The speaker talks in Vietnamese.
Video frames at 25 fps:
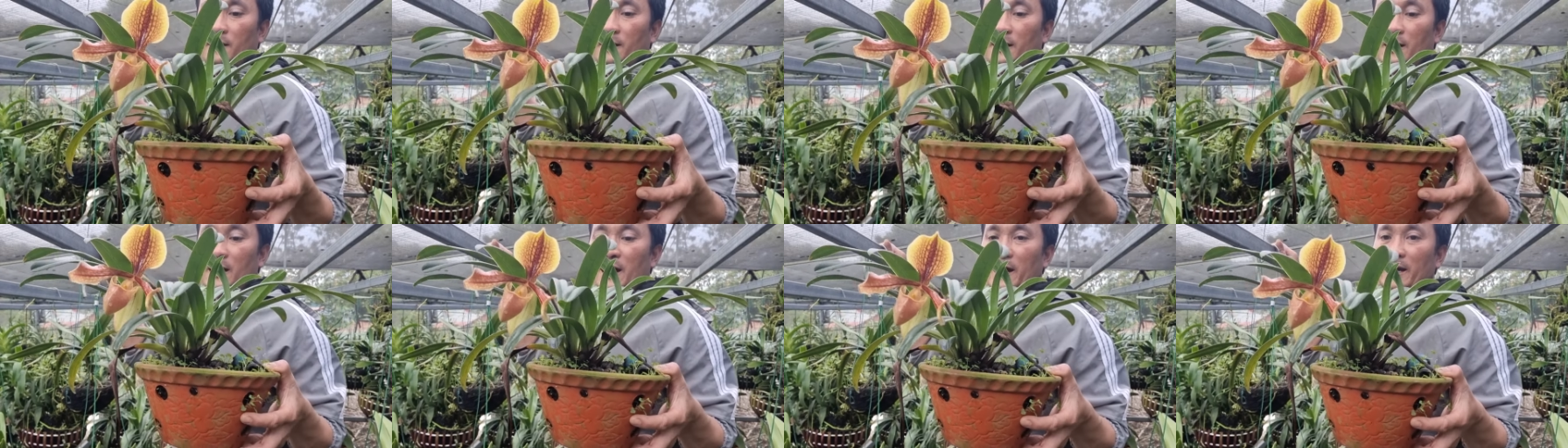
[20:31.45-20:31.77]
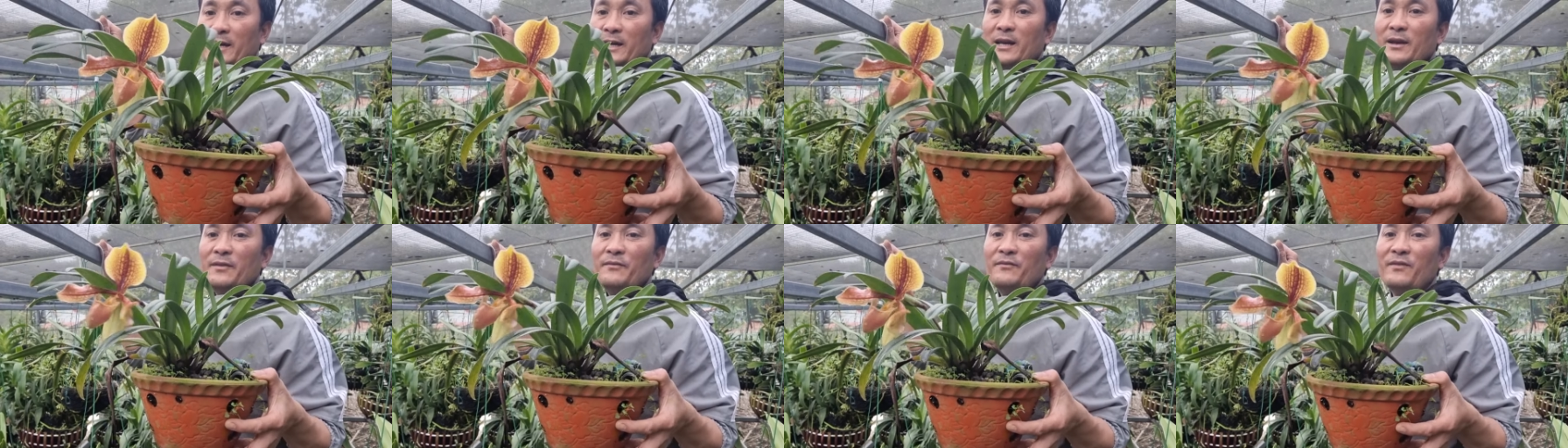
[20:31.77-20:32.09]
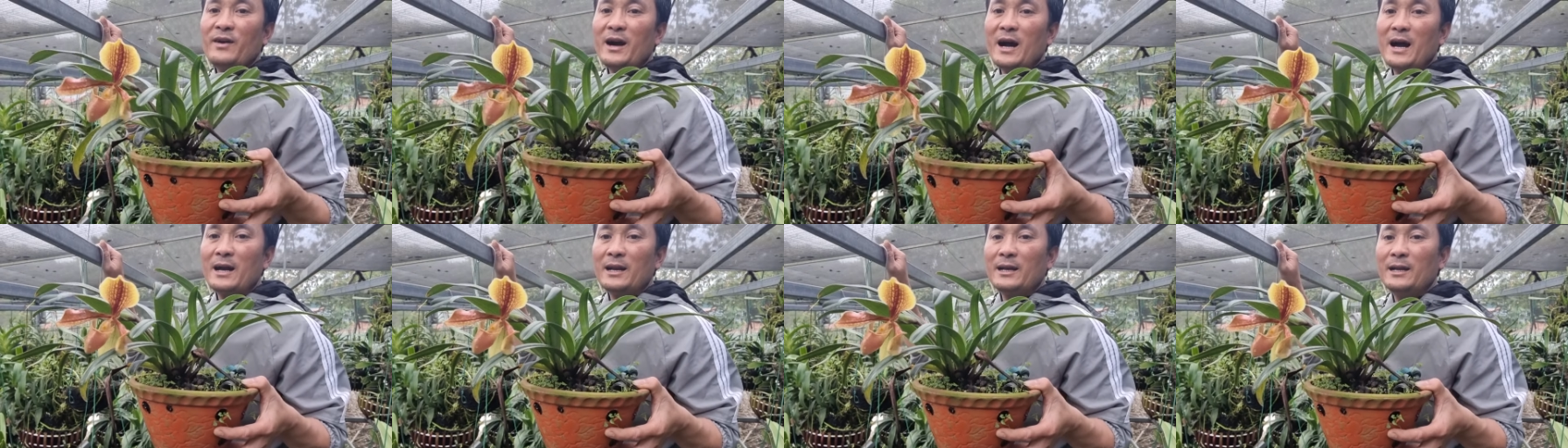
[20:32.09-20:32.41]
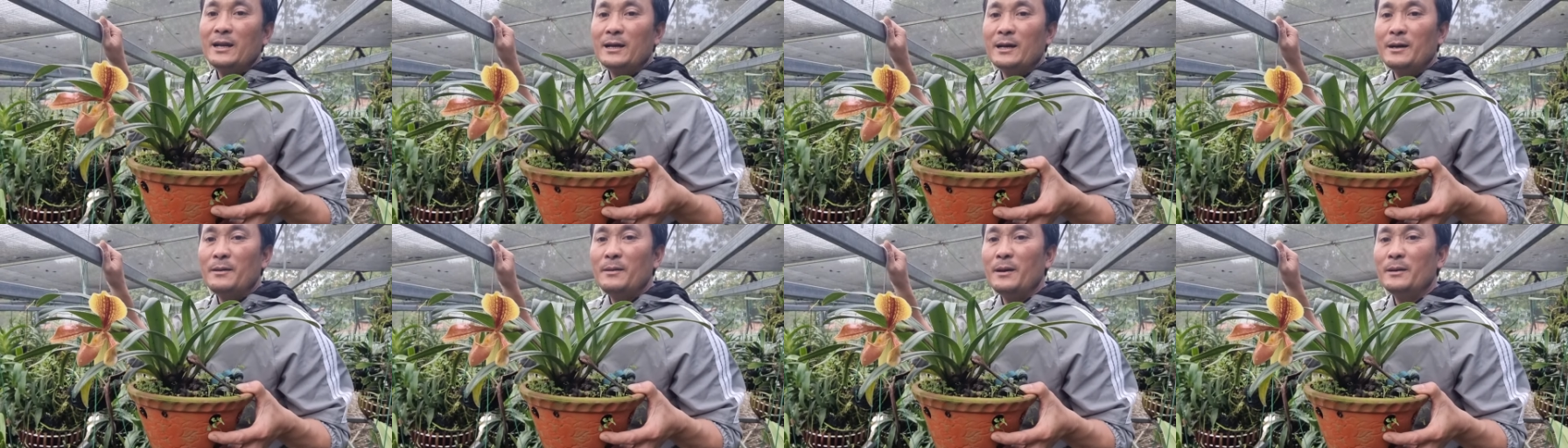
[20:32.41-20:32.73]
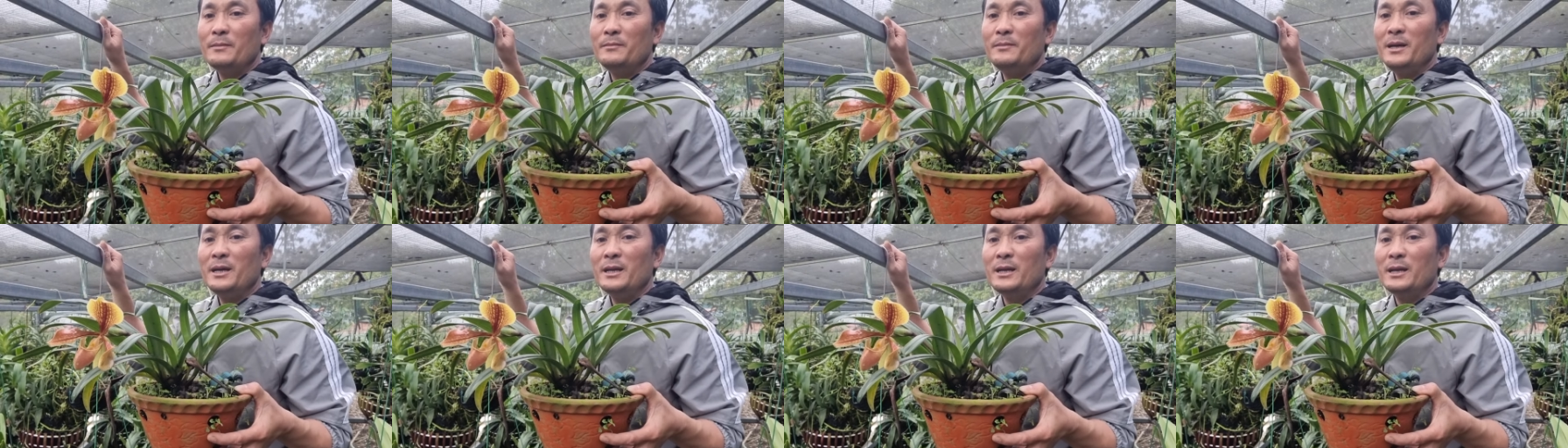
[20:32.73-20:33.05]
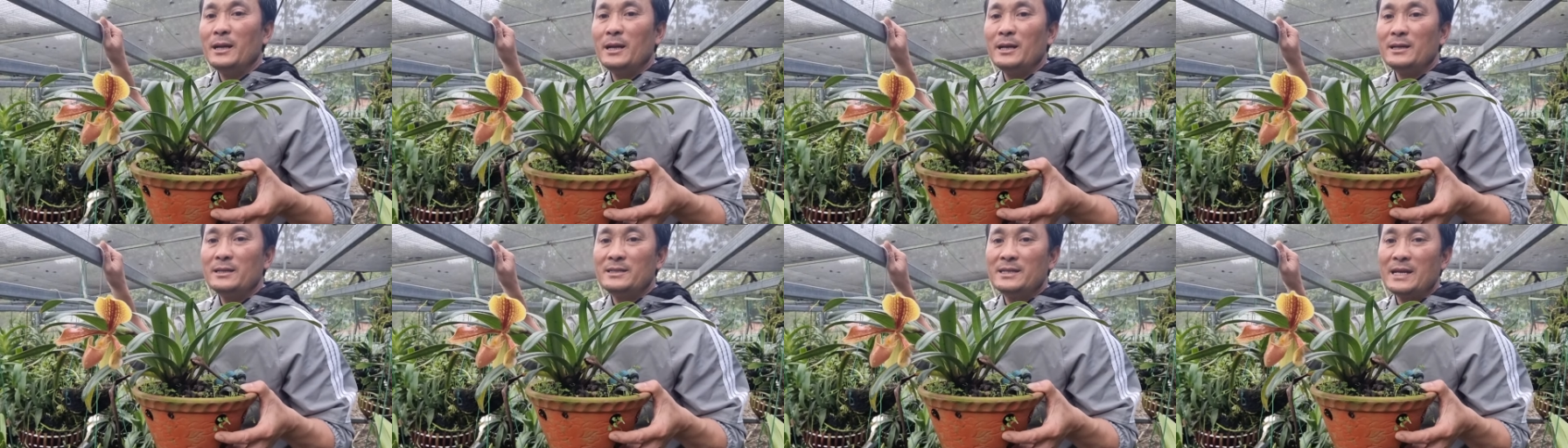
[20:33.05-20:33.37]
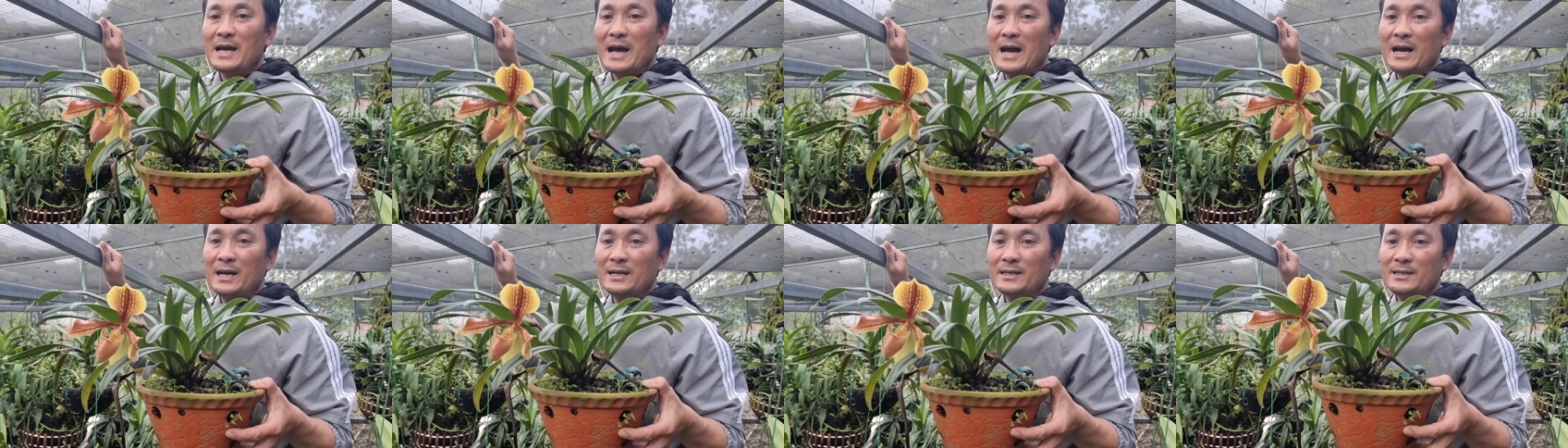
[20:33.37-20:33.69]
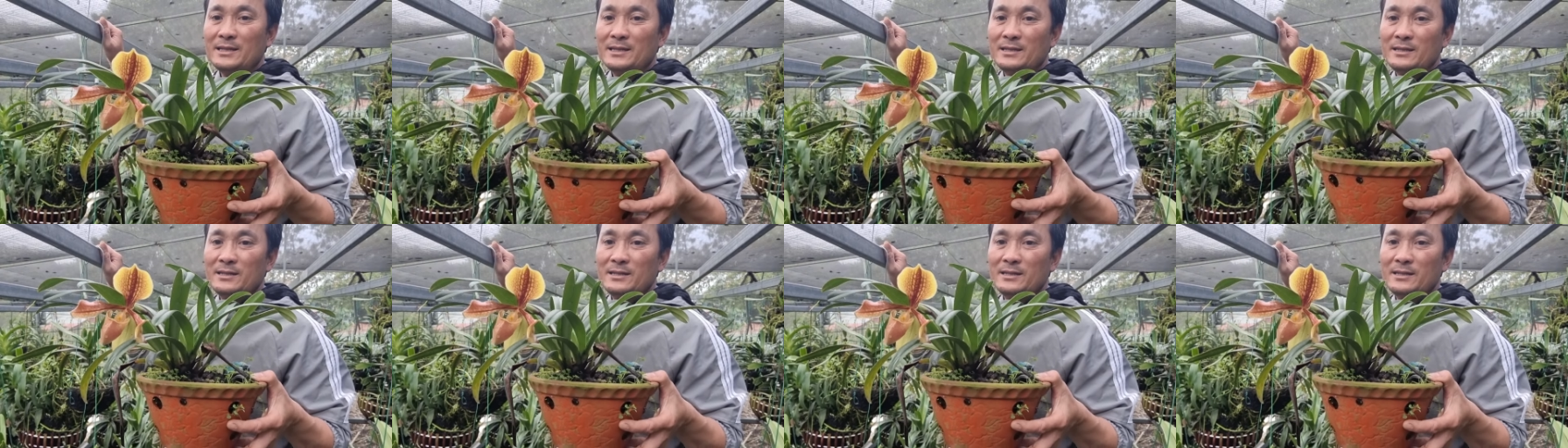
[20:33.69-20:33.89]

hài kim vàng thì các bác biết là giá